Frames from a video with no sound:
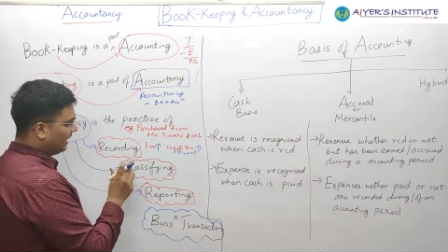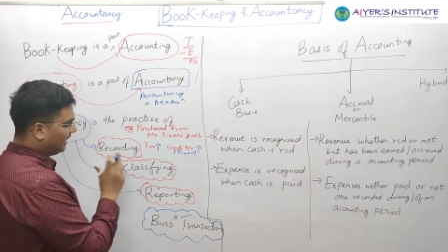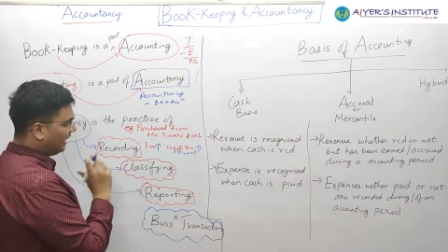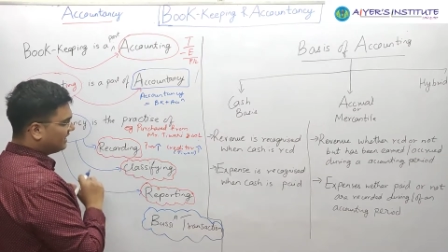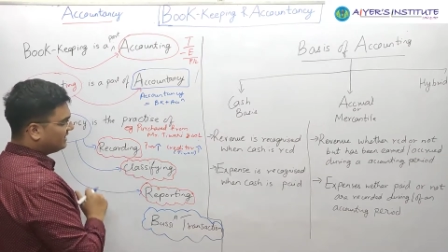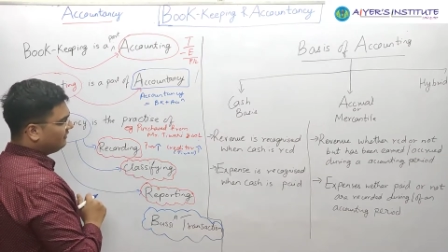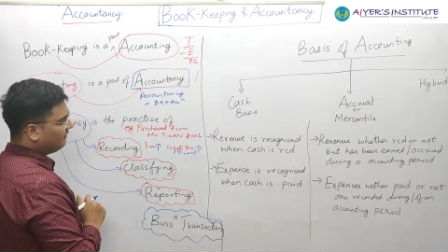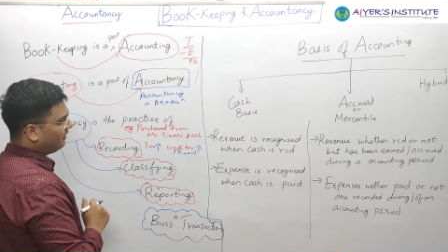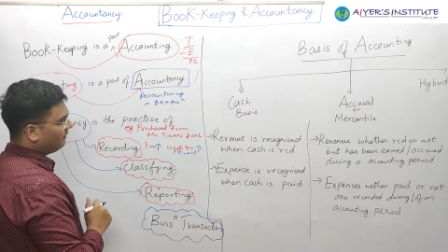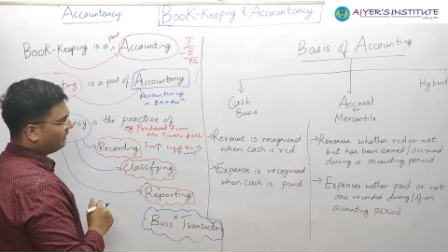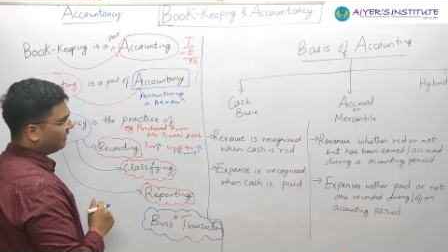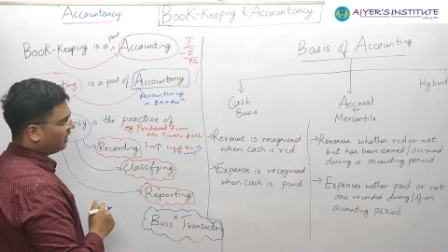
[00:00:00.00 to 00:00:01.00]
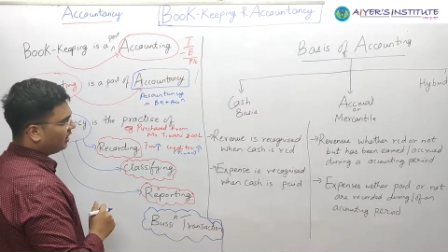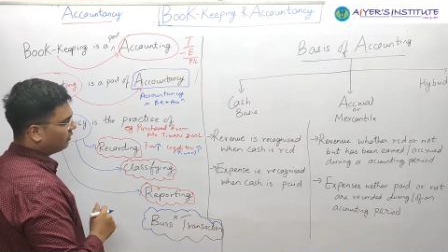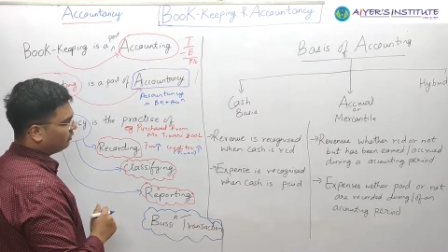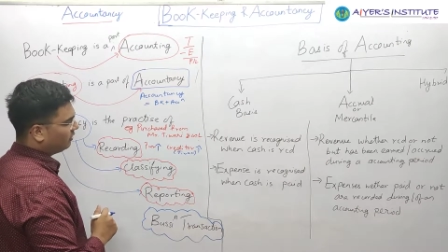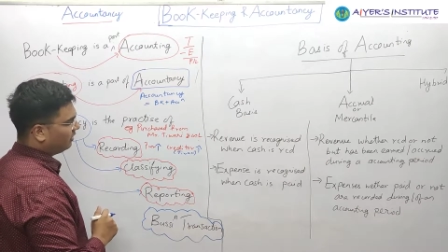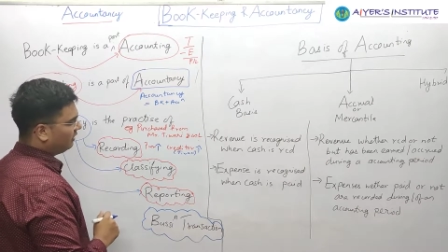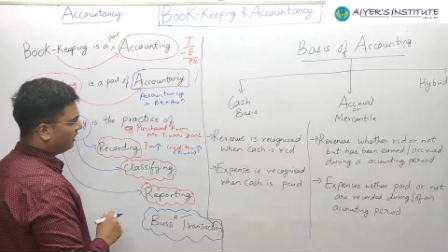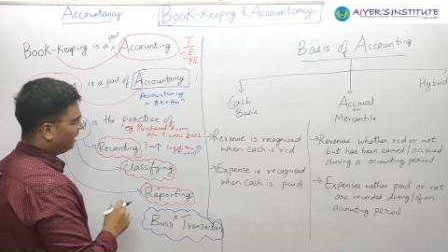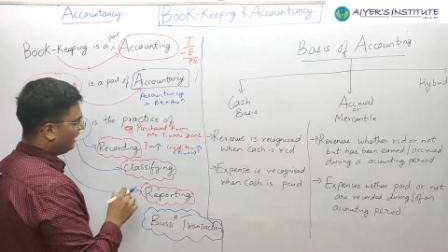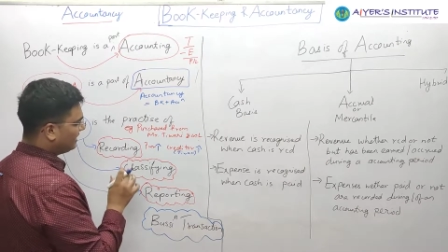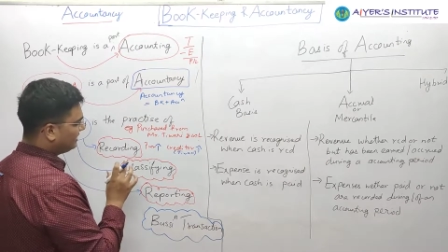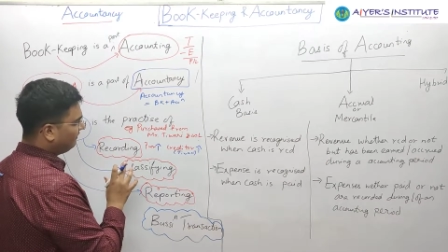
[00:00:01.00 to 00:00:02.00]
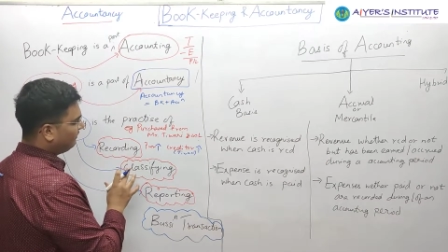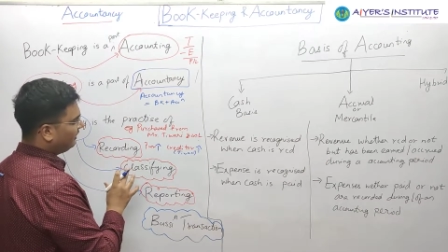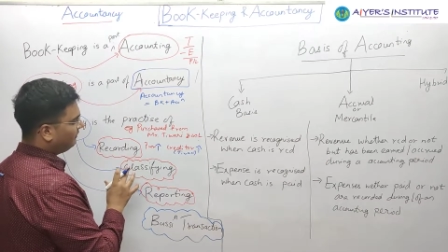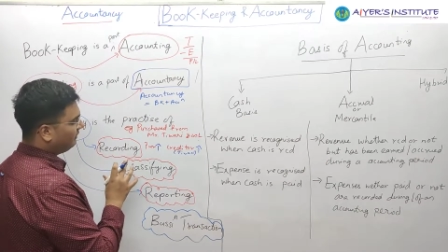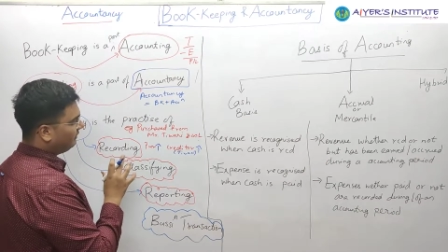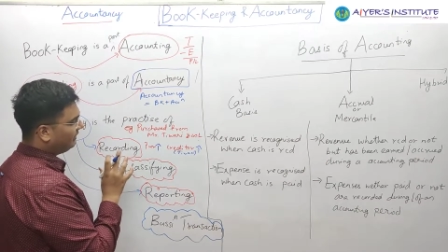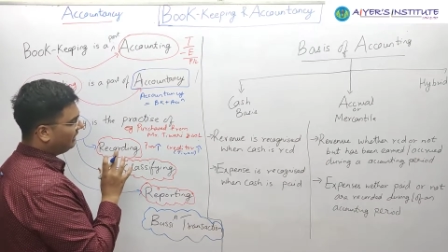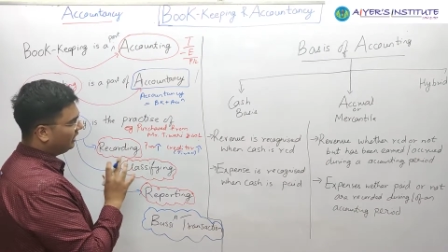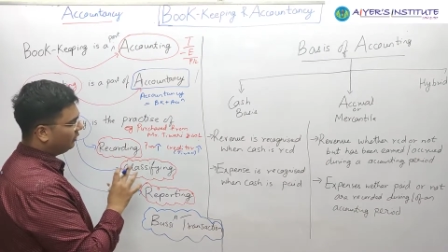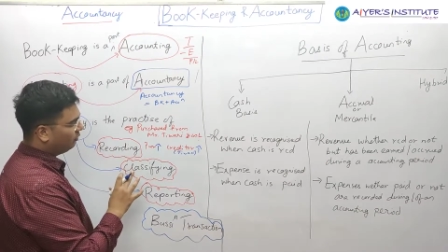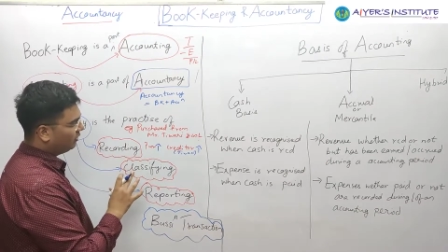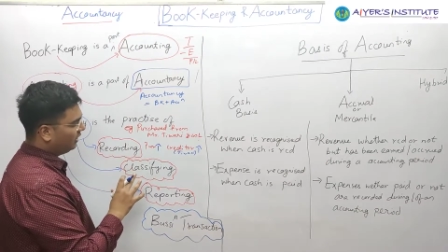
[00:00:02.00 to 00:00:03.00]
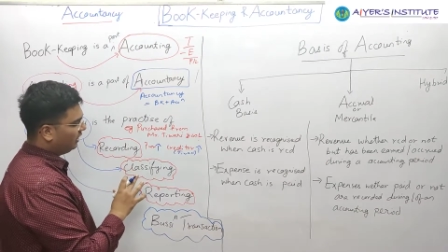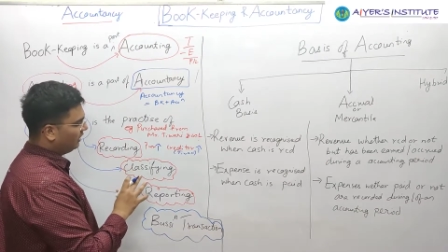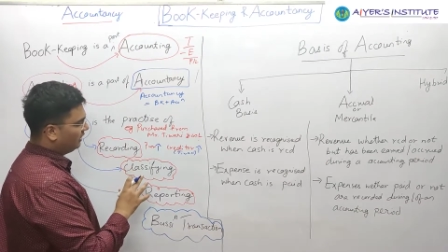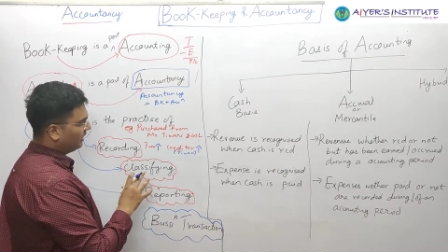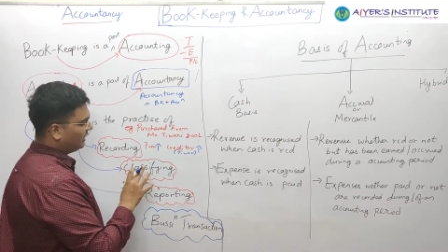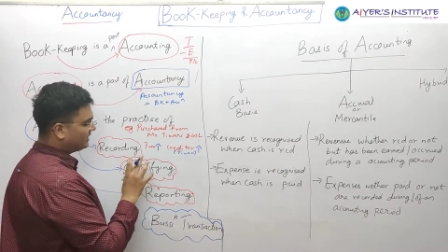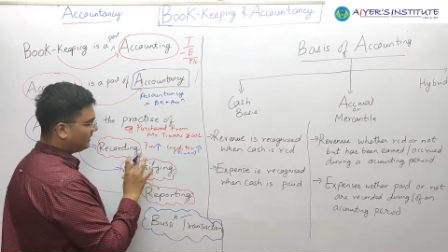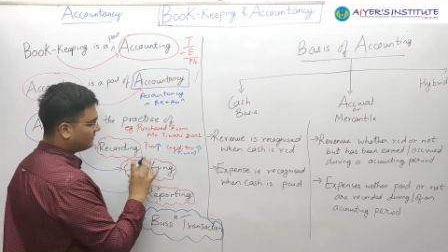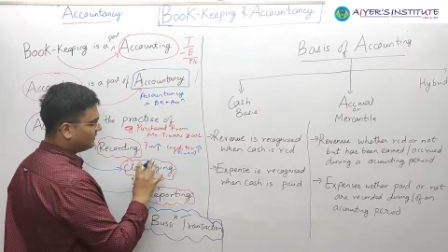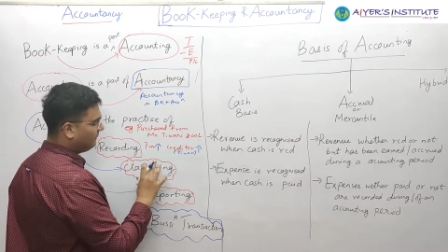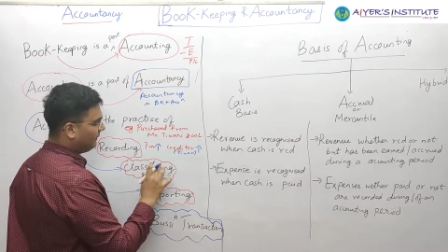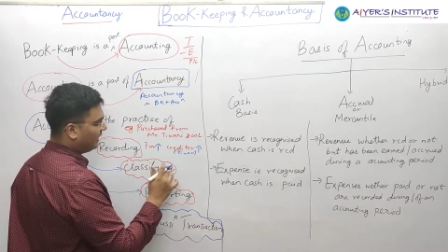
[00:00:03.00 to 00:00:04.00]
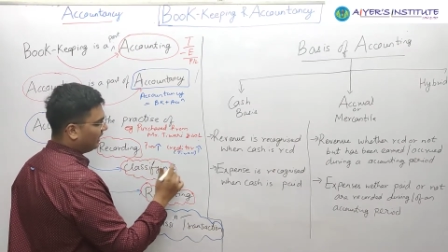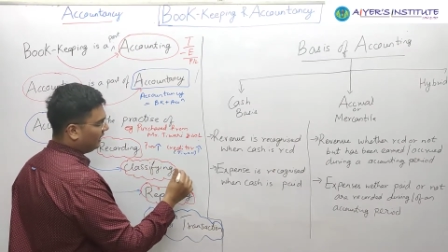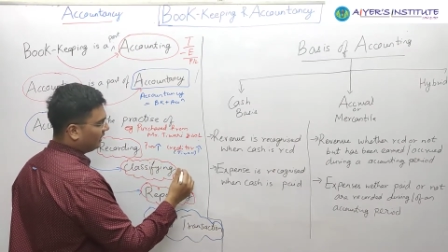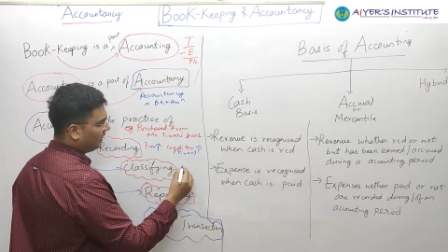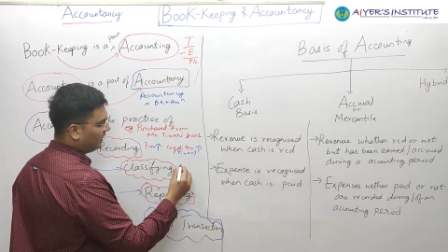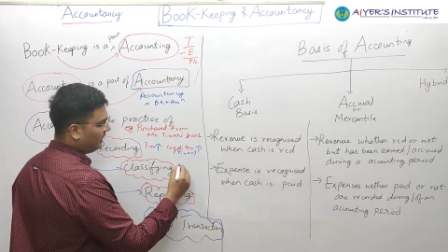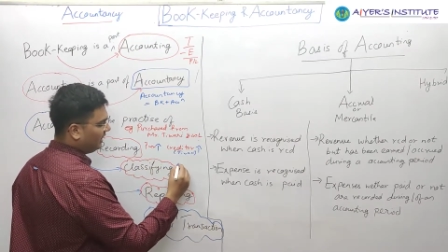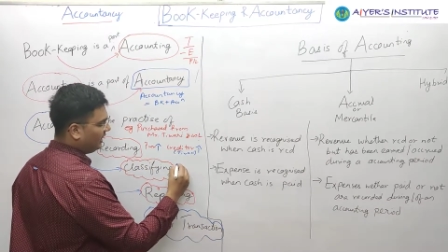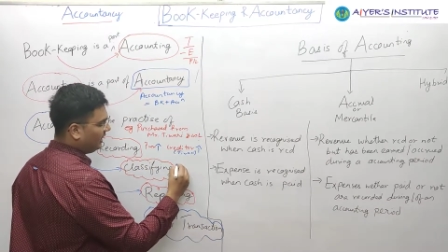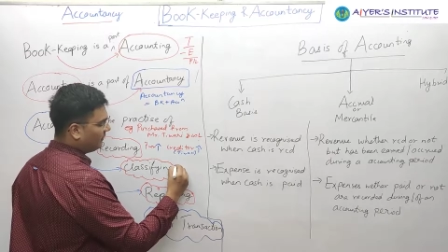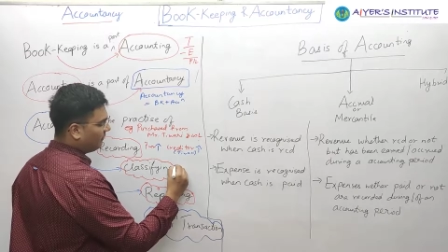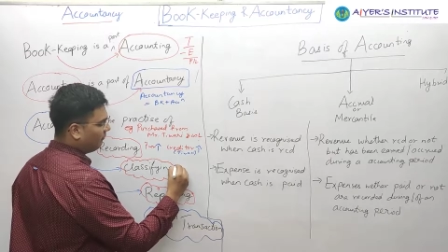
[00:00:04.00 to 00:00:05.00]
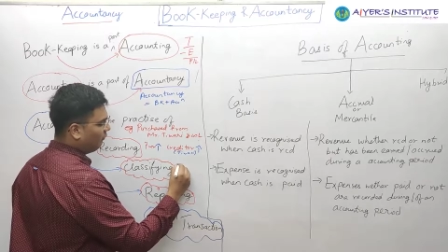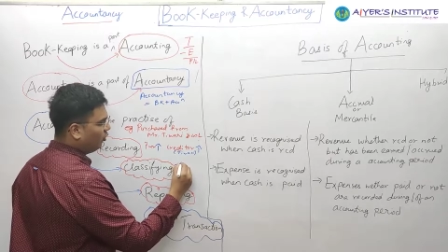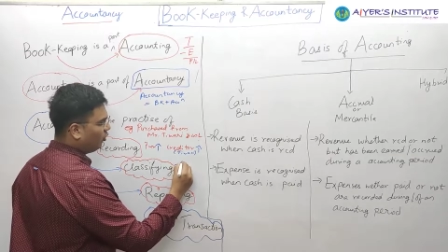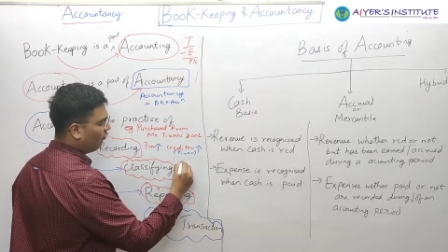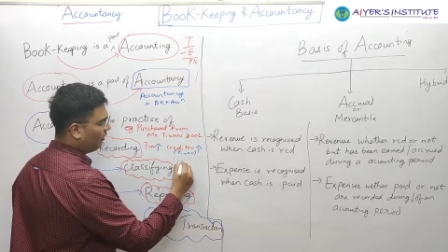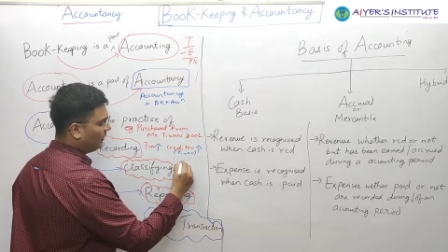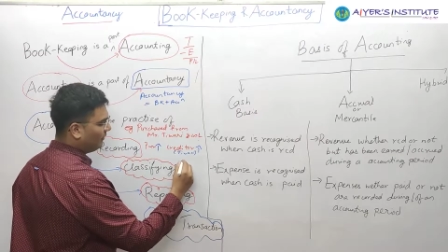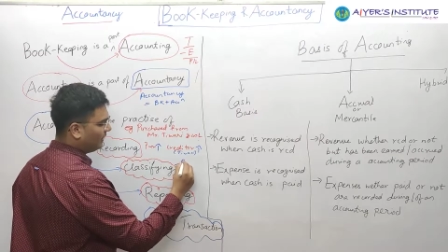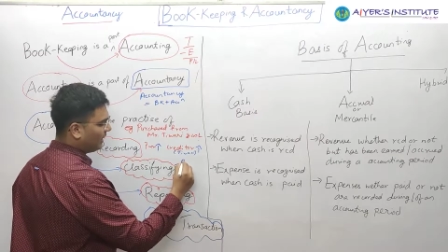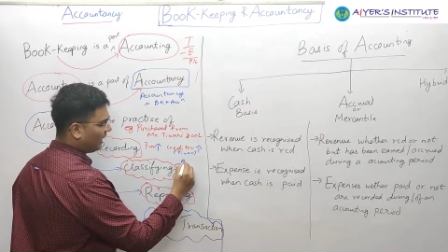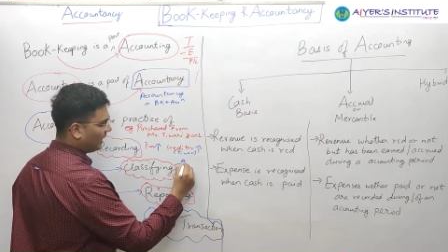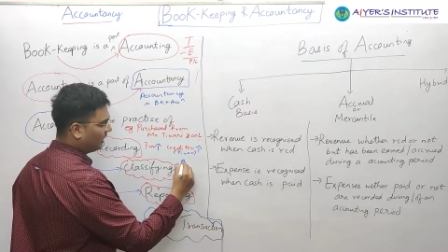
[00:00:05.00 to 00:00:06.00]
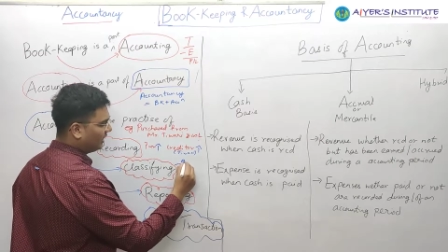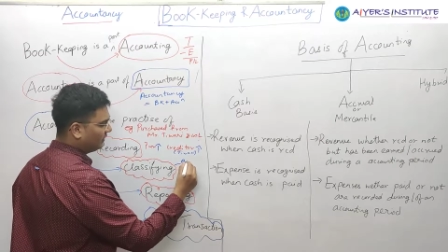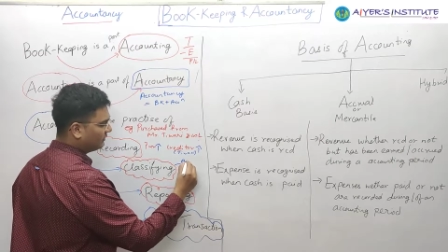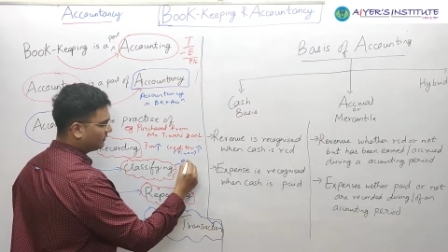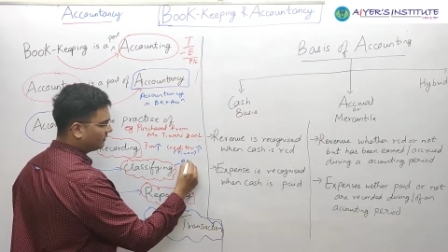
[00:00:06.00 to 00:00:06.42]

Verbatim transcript: क्लासीफाई में क्या करूंगा क्लासीफाइंग में लिखूंगा कि सबसे पहले ये बुक वन में जाएगा